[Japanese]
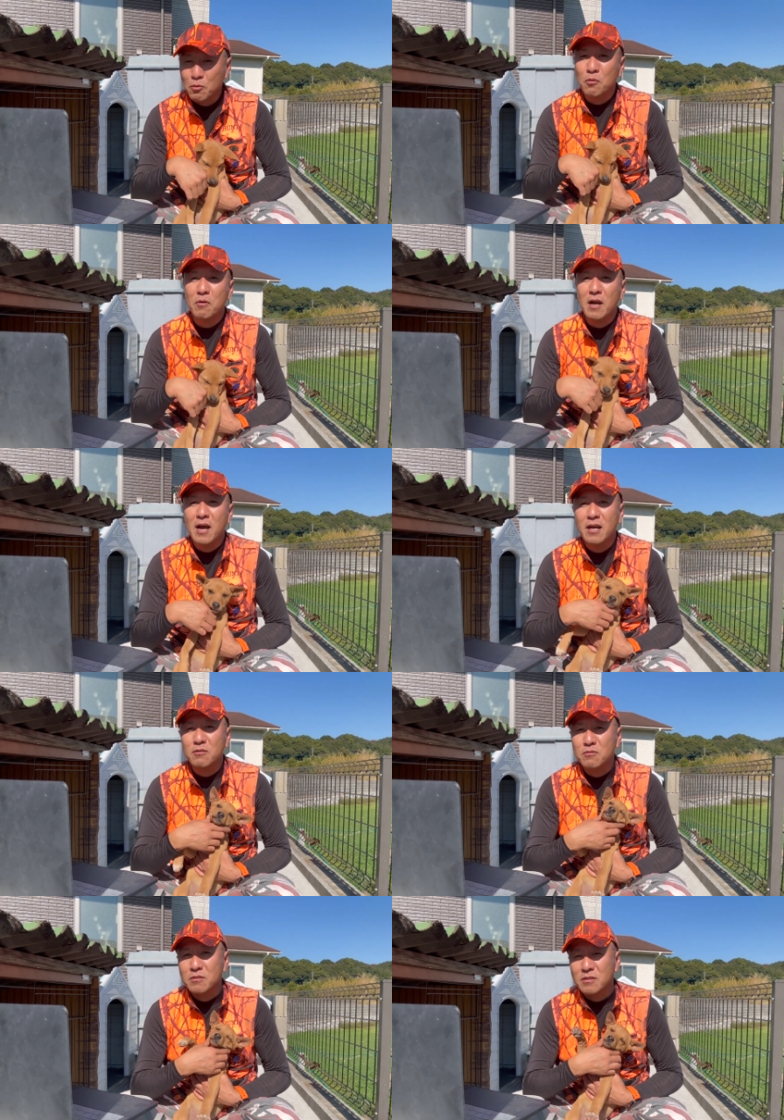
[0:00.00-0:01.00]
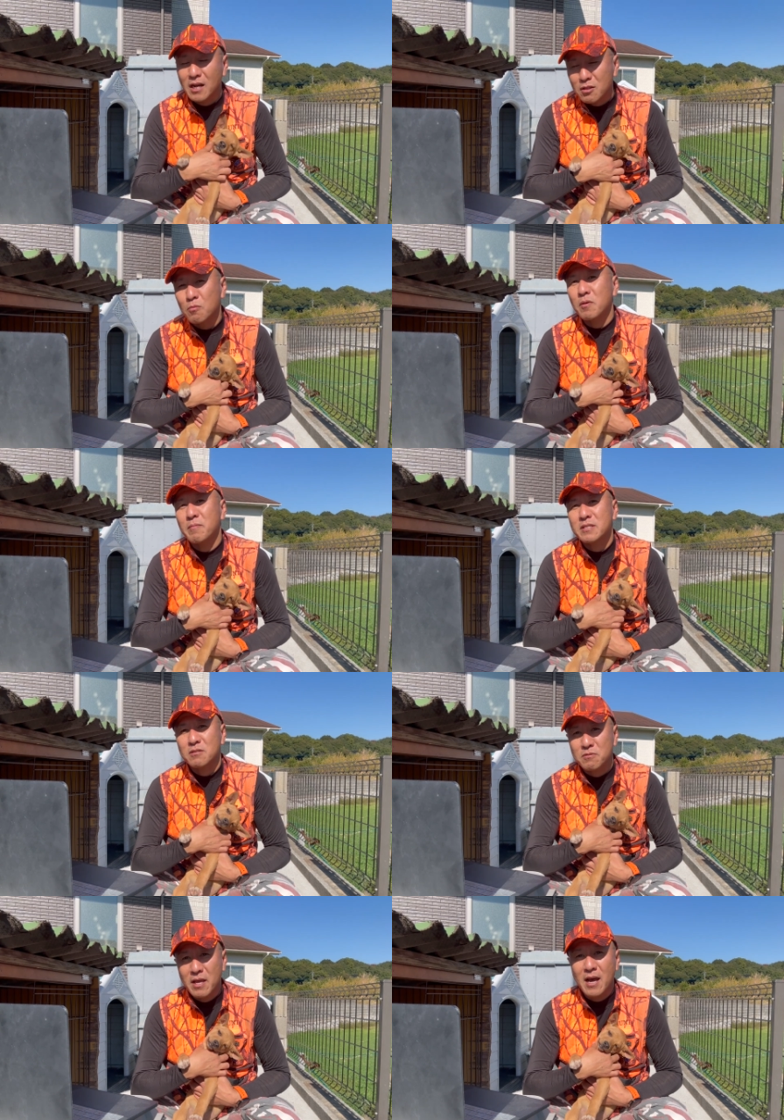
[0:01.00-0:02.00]
ところがあるかと思います
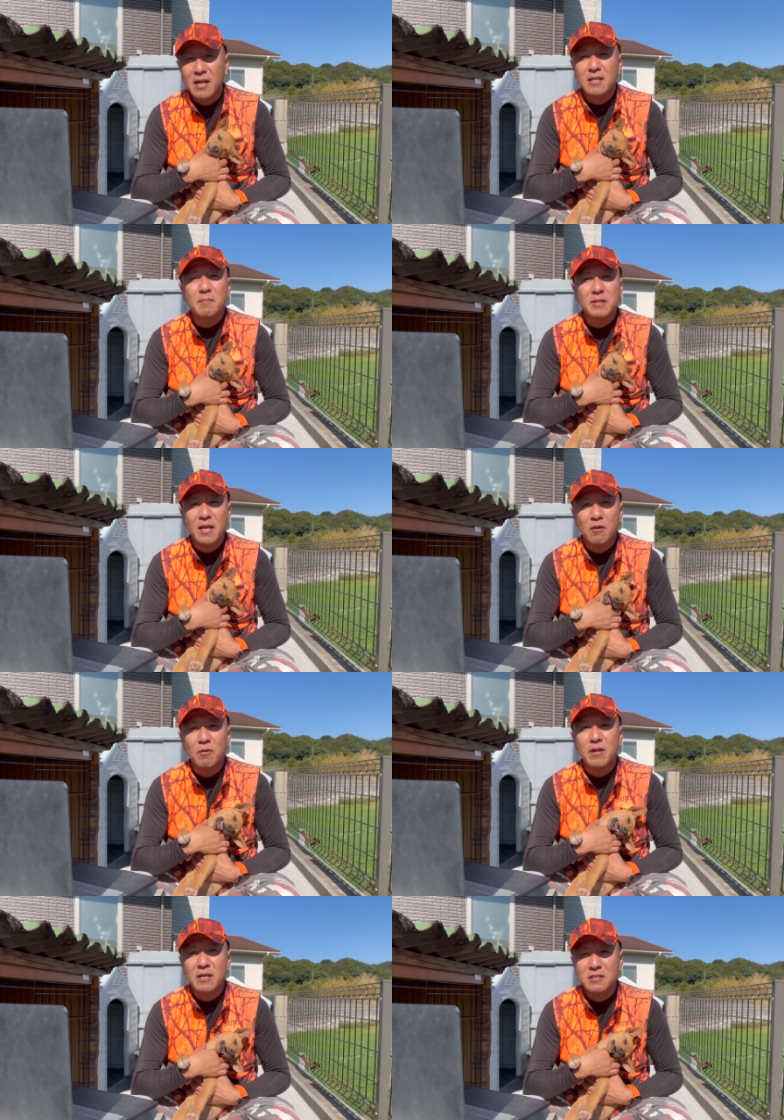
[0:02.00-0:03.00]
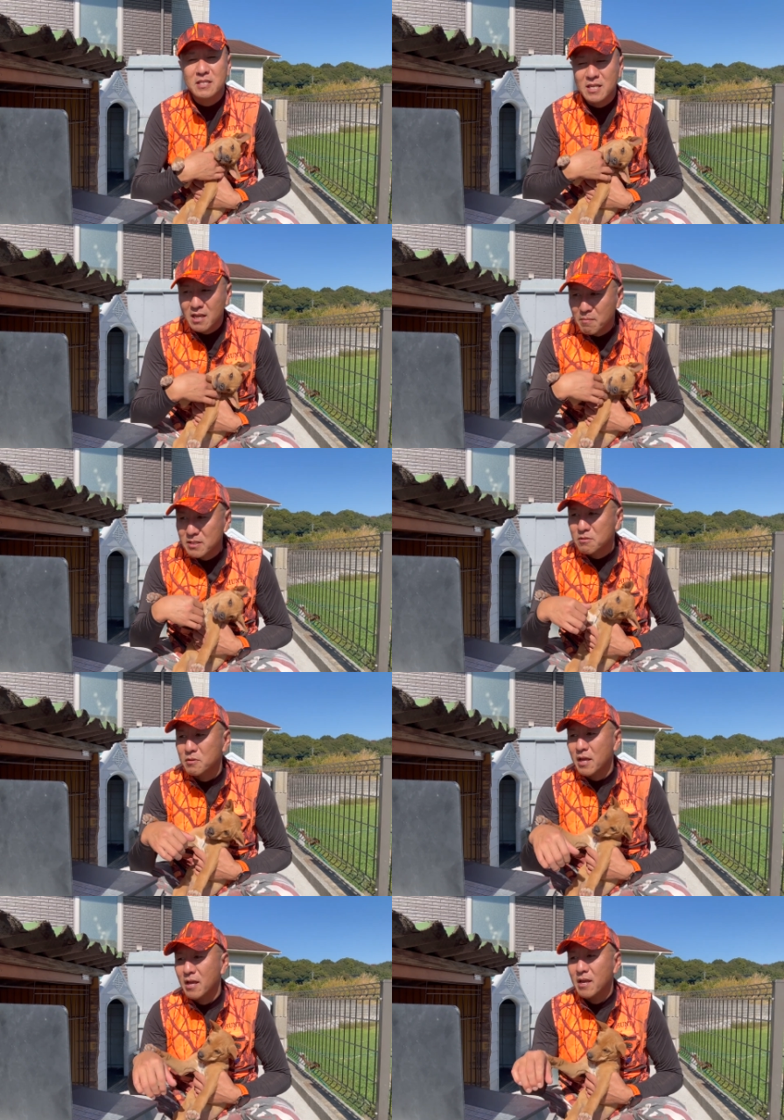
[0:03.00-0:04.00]
ので、改めてご連絡差し上げますの
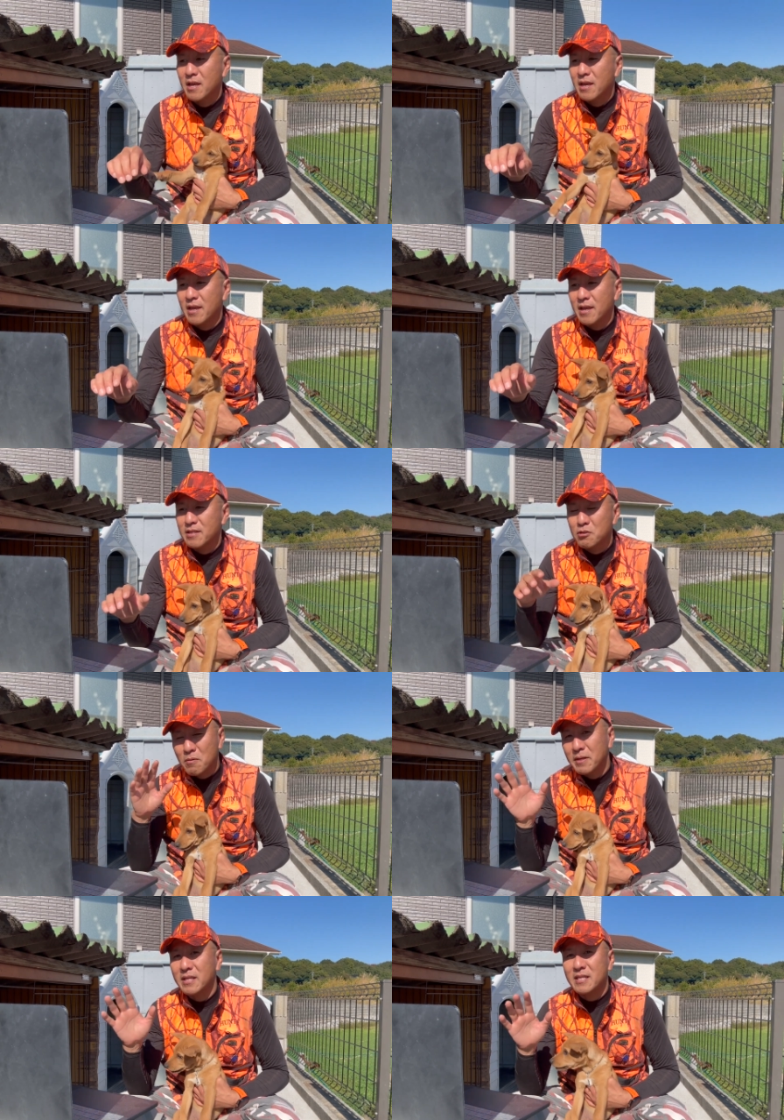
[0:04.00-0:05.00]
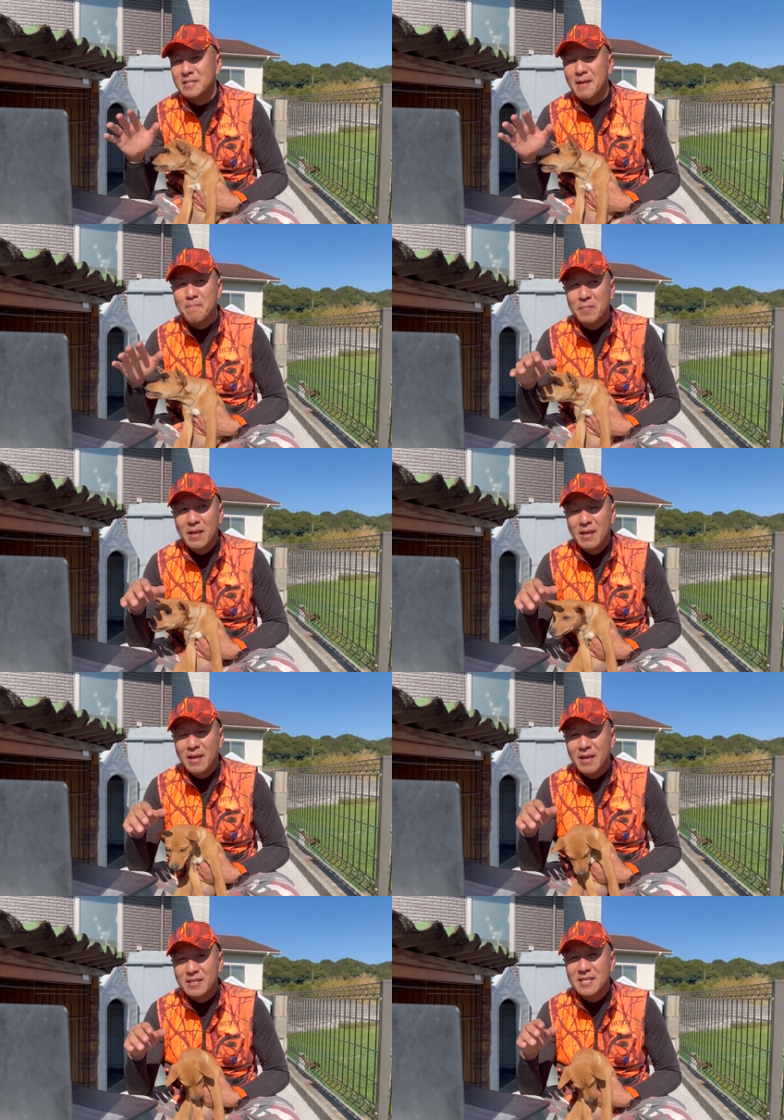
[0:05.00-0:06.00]
で、それまでですね、
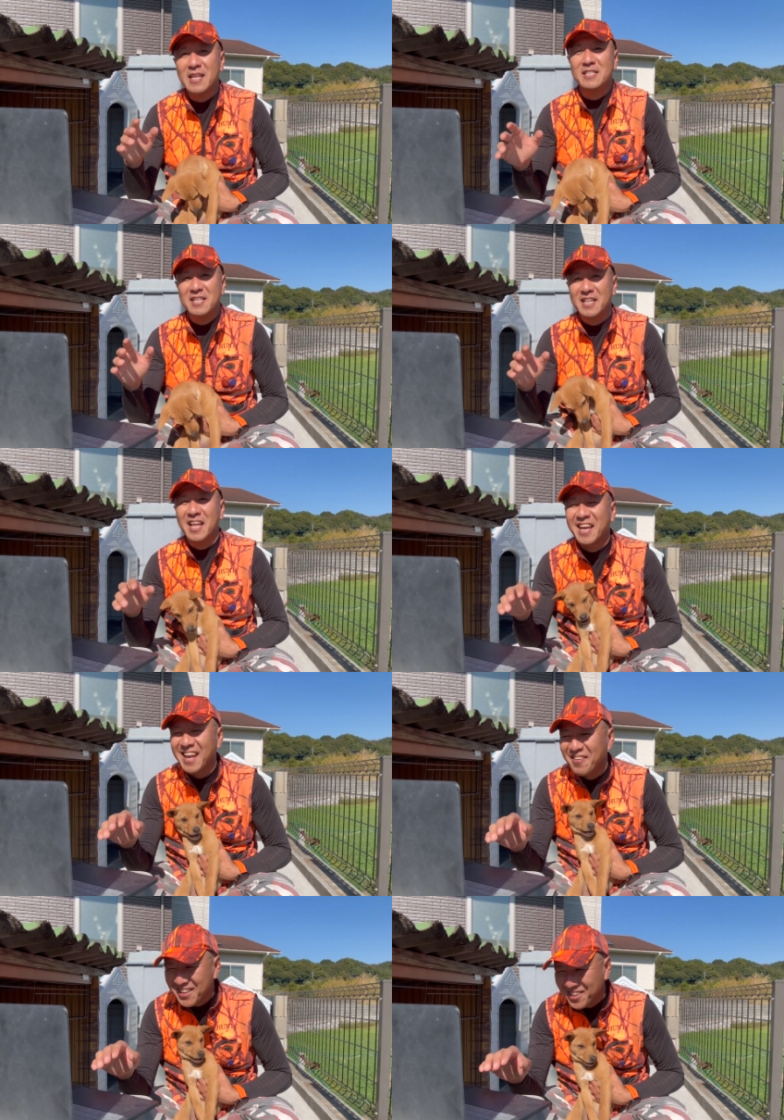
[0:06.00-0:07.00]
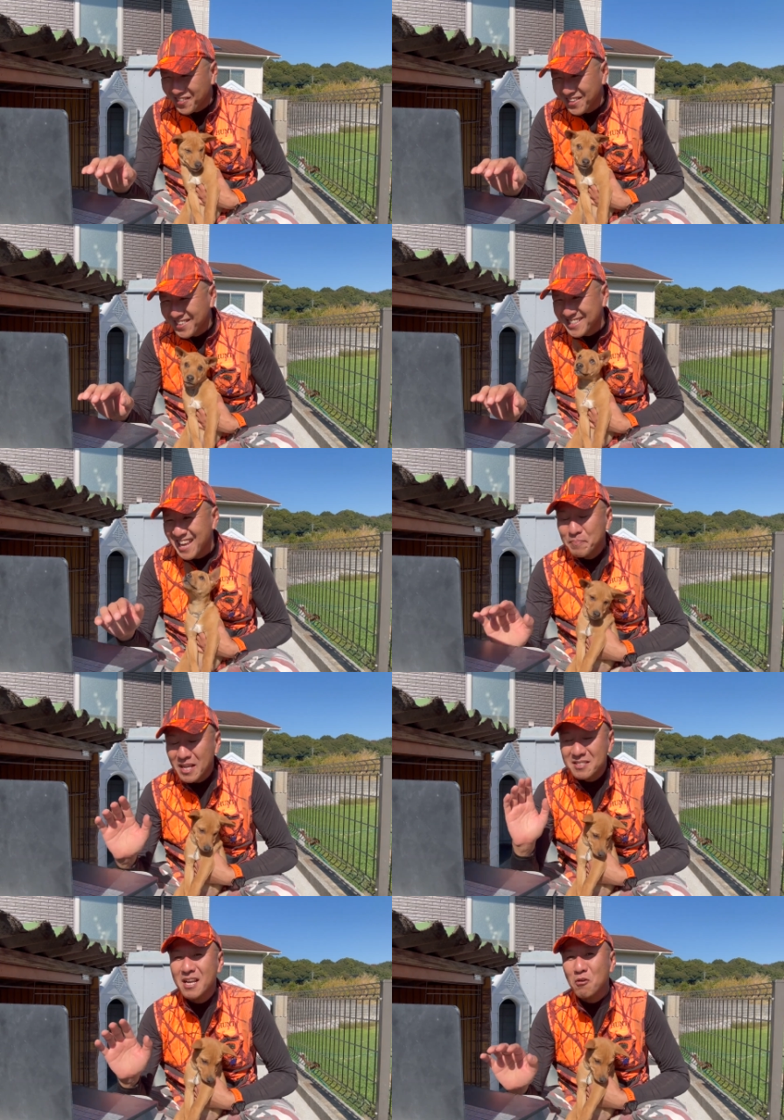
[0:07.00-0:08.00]
整理していただければと思います。
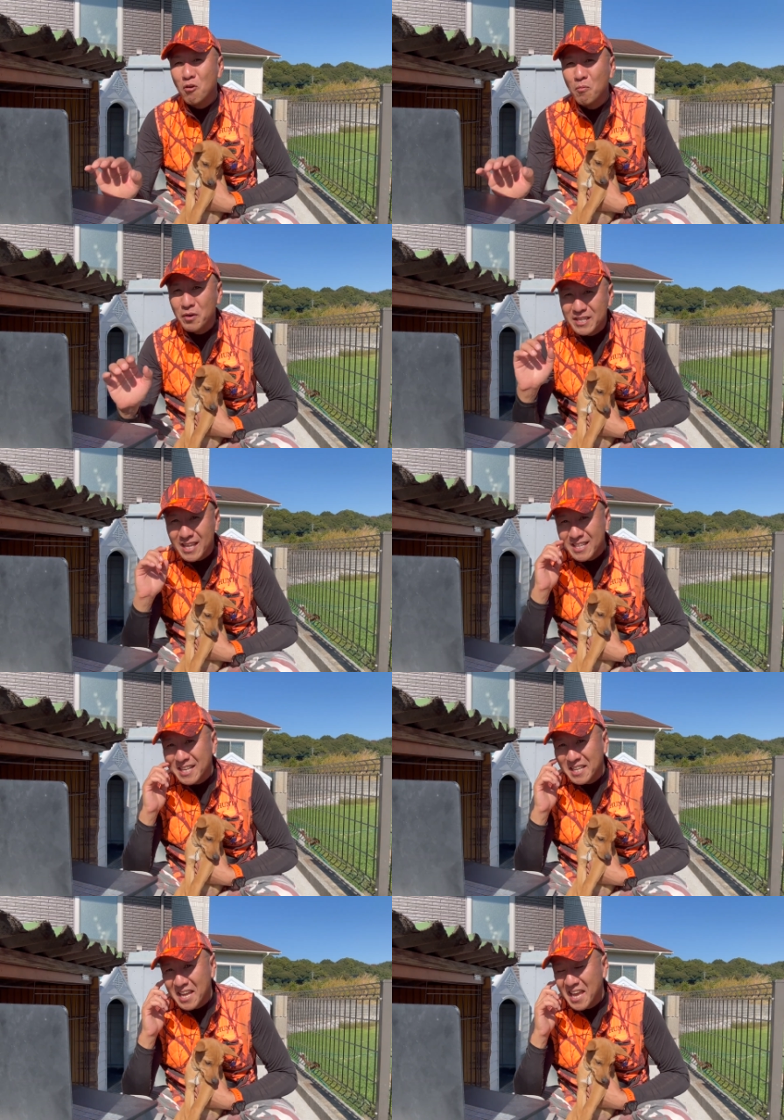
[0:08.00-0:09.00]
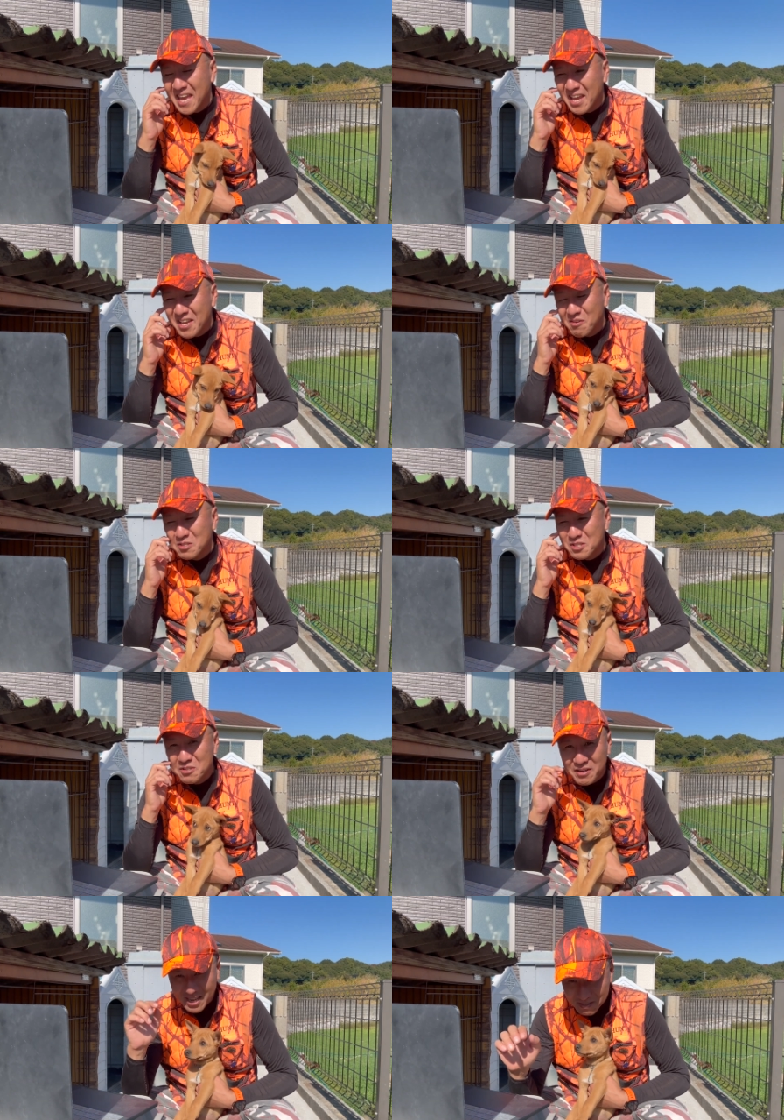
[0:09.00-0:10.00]
たくさんご応募いただいたんでね、よろし
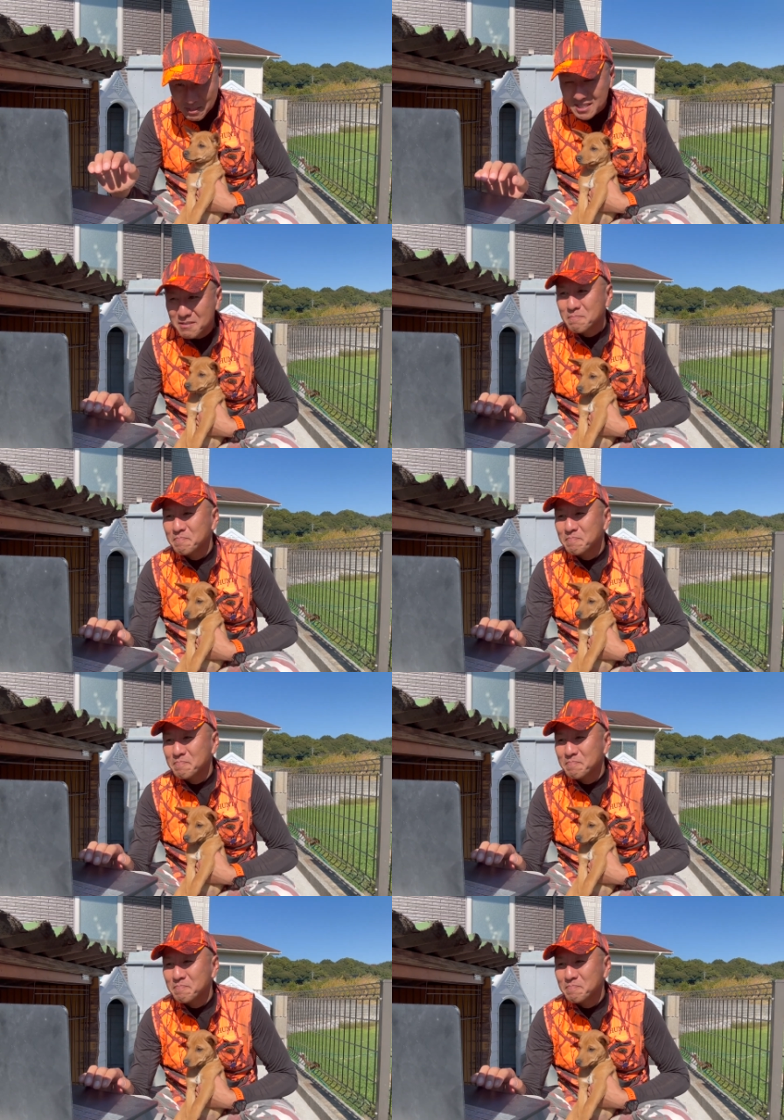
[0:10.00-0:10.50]
くお願いします。